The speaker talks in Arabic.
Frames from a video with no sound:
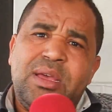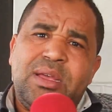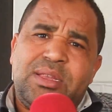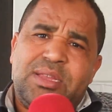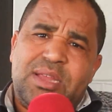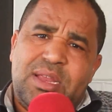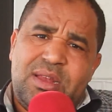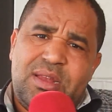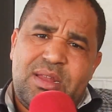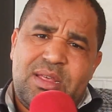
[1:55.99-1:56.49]

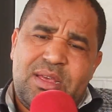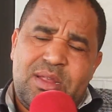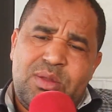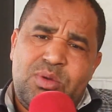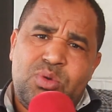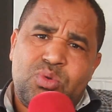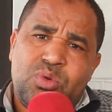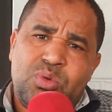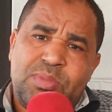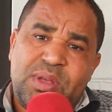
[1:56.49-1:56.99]
ديال
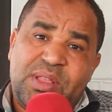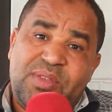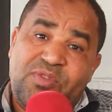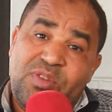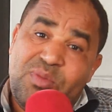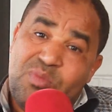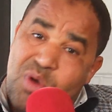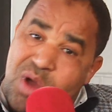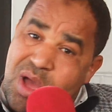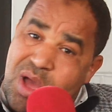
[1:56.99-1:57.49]
الحكومات
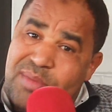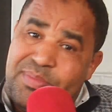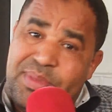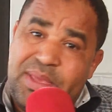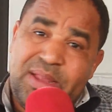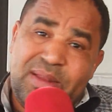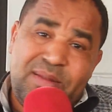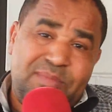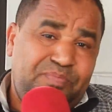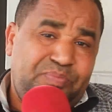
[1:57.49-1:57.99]
في
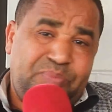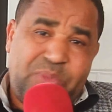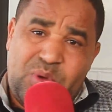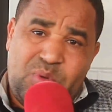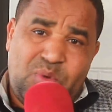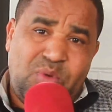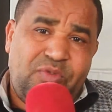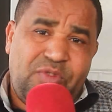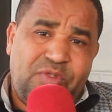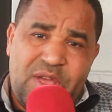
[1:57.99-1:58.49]
المقابل
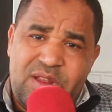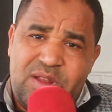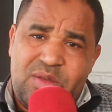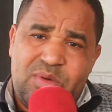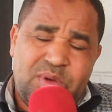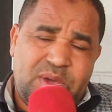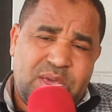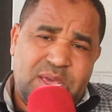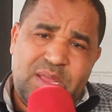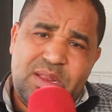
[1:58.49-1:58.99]
معروف
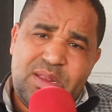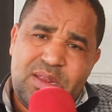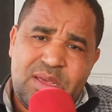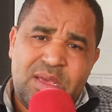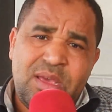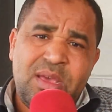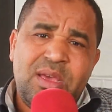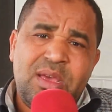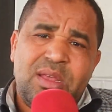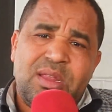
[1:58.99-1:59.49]
انه كاين